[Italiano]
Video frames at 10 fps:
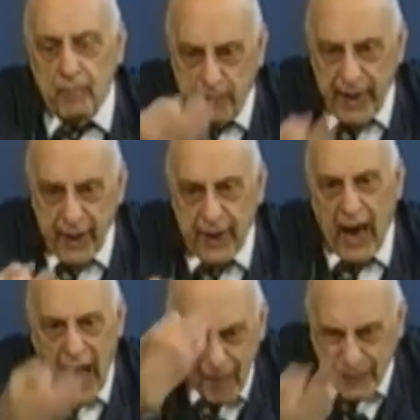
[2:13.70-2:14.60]

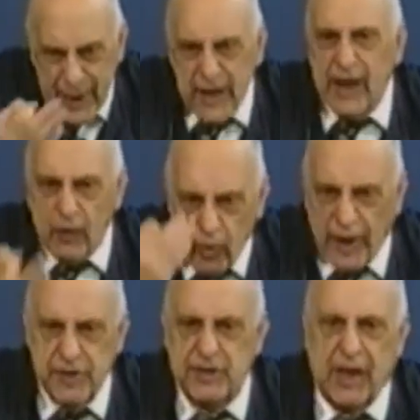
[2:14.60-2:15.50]
per aprire
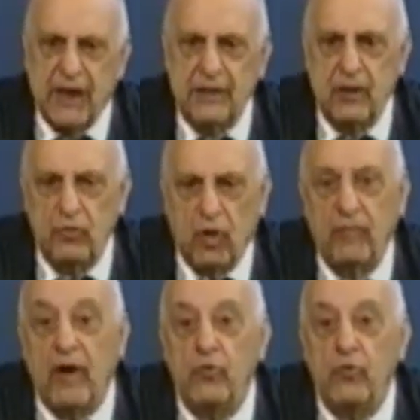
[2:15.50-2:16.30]
una strada nuova,